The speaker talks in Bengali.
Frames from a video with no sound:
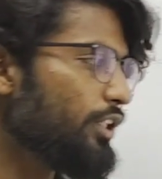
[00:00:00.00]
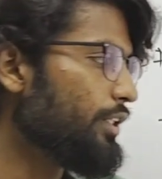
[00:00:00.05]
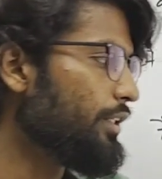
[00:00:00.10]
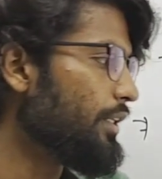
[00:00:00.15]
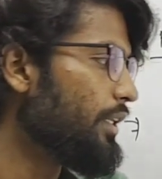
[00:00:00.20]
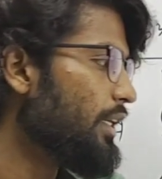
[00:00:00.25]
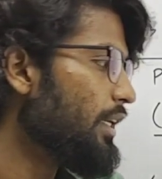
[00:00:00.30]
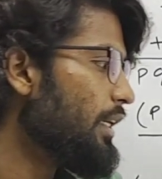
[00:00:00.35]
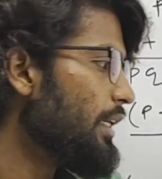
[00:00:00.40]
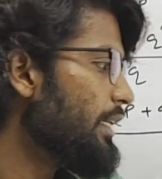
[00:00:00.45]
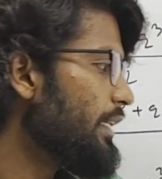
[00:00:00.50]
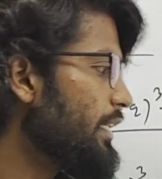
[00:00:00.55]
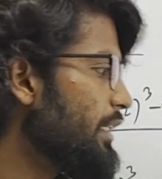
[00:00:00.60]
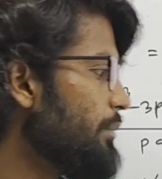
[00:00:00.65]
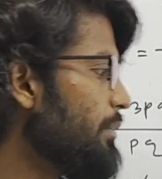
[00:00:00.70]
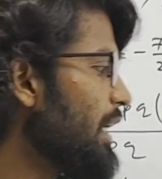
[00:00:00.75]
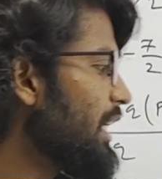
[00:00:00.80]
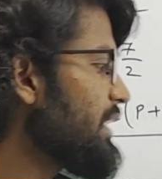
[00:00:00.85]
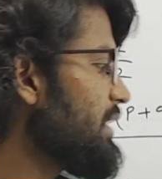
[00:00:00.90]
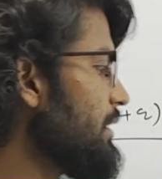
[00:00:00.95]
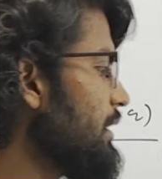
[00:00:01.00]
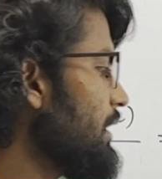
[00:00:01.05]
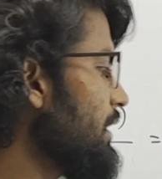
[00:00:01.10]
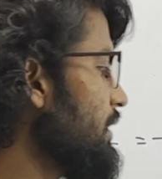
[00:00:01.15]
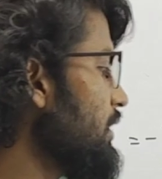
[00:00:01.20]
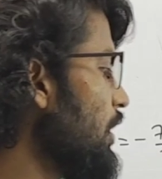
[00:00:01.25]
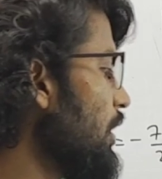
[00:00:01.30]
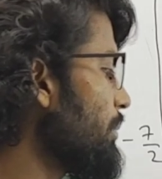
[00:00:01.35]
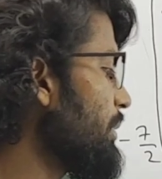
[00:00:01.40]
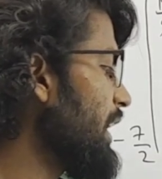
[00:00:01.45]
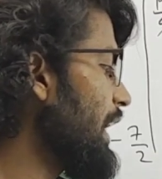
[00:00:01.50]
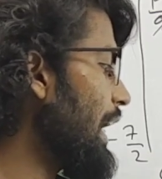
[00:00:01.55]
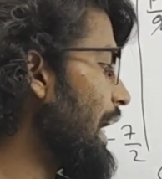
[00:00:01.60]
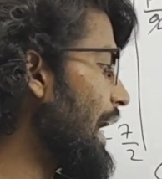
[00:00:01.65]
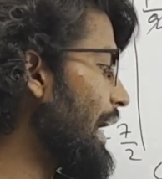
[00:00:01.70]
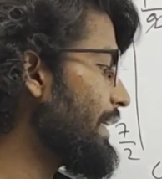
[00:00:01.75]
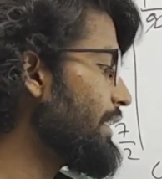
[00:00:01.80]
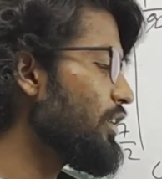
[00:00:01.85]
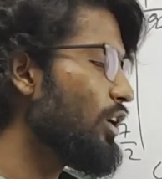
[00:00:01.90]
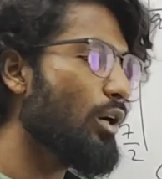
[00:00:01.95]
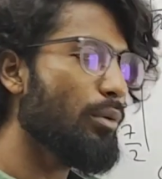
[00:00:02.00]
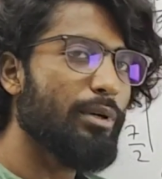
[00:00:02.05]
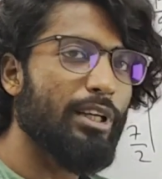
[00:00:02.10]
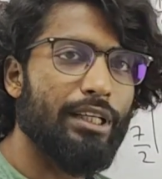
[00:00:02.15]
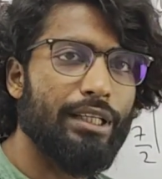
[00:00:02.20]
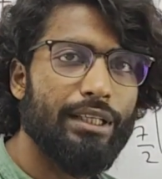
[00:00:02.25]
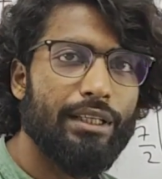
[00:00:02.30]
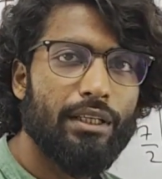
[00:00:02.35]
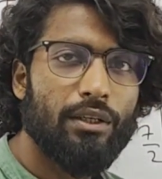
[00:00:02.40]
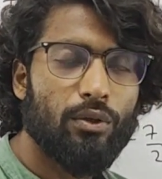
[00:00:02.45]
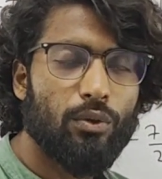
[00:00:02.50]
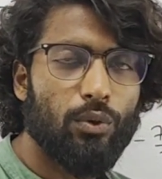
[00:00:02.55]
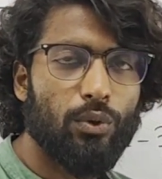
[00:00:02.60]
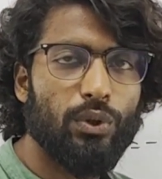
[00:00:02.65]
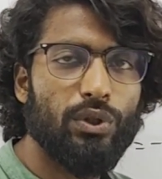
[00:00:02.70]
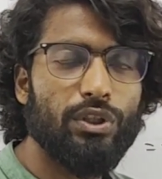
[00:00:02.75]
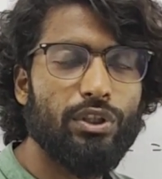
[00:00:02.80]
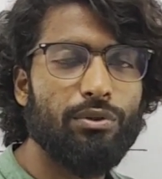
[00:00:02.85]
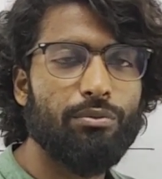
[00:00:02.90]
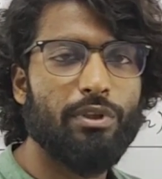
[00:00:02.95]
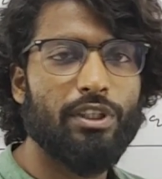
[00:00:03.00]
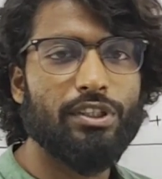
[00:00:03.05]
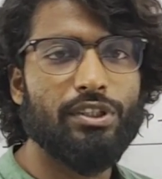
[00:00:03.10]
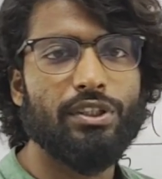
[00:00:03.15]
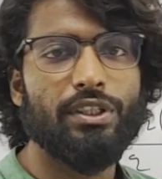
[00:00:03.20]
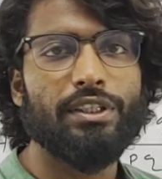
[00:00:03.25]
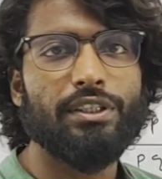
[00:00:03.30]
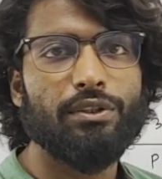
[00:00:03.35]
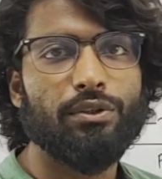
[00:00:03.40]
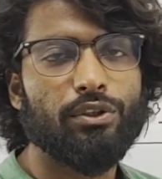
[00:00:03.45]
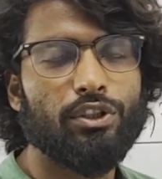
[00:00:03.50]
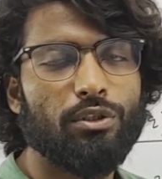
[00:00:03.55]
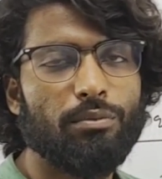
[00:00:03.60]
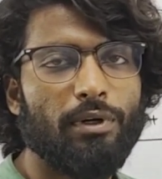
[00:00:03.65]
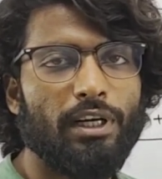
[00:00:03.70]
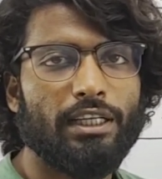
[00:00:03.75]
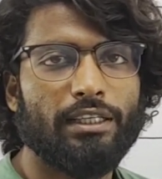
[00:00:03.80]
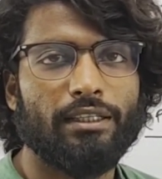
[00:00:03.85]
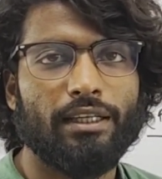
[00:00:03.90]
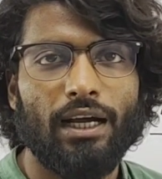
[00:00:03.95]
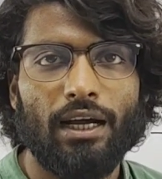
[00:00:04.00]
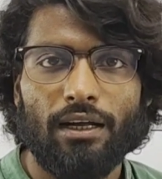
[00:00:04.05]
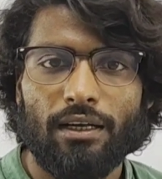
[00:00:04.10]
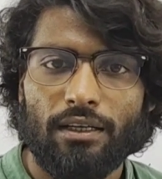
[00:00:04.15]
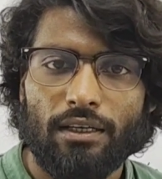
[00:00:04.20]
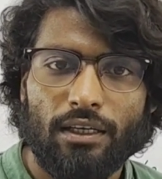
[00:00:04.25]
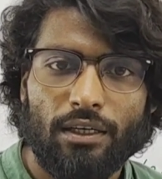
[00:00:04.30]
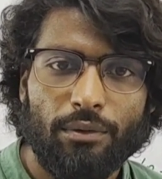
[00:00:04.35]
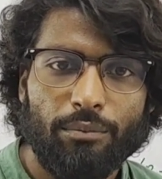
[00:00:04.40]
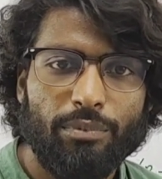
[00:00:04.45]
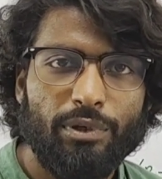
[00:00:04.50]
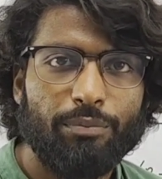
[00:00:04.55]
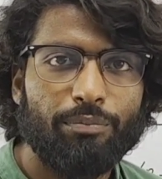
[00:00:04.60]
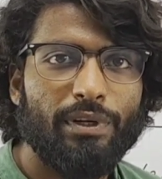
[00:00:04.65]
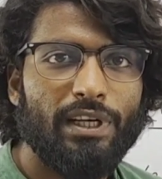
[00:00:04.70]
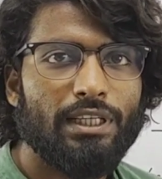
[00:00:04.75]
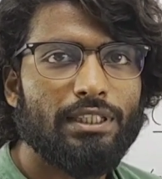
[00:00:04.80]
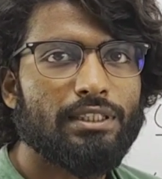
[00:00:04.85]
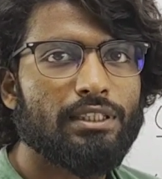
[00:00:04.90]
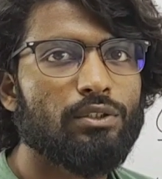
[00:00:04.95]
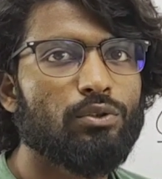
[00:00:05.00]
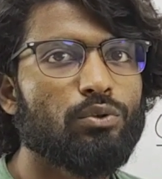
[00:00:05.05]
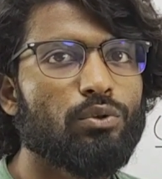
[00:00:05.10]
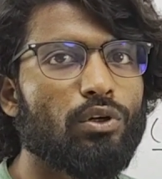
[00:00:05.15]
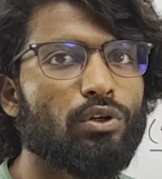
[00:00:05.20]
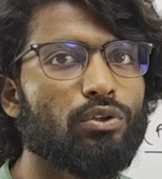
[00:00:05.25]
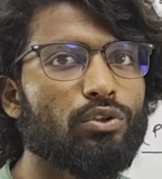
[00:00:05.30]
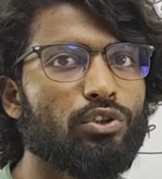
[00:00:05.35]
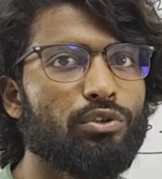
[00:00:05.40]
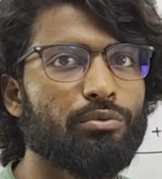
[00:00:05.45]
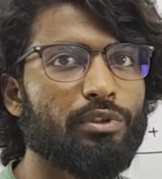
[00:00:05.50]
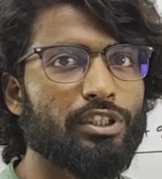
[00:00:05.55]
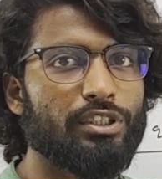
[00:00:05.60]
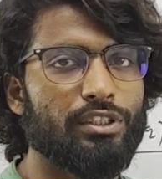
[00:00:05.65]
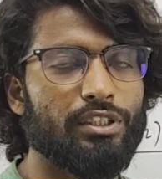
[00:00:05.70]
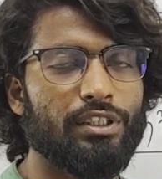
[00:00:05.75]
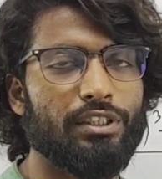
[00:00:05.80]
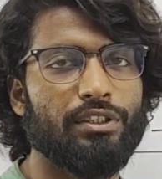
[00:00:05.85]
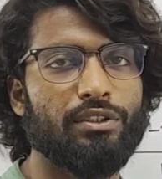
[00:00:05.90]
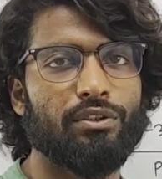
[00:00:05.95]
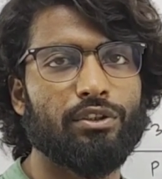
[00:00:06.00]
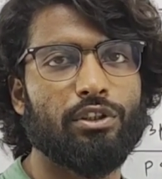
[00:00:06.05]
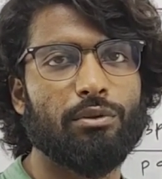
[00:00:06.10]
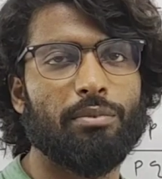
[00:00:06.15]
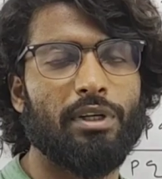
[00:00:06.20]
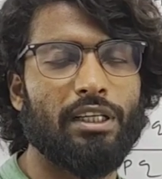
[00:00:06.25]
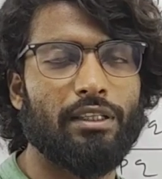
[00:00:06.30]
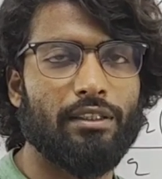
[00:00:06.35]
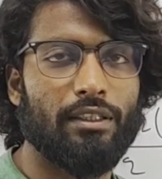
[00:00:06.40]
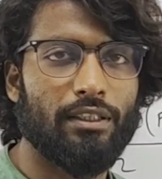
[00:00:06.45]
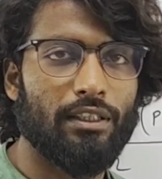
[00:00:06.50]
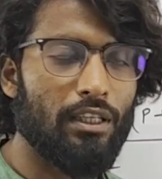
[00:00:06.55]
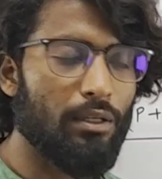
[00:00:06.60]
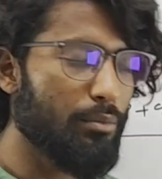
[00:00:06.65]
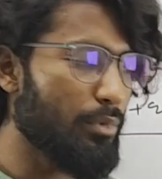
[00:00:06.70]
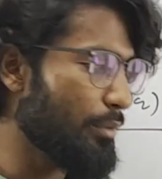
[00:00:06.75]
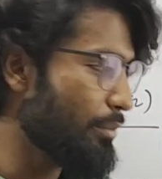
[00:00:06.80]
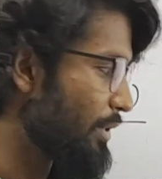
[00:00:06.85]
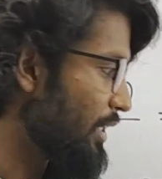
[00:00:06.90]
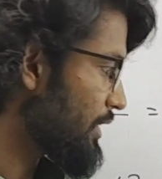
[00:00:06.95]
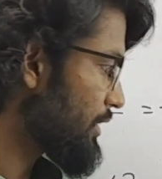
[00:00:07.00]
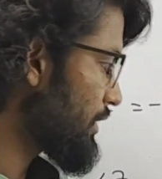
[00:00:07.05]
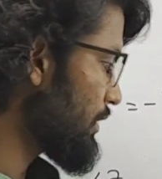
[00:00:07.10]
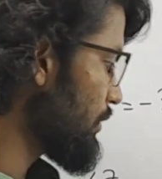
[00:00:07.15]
দিন ইমাজিনারি হবে আই হবে কোনো দিন ইমাজিনারি হতে পারে না পি প্লাস কিউ কখনো ইমাজিনারি হতে পারে না তাহলে পি প্লাস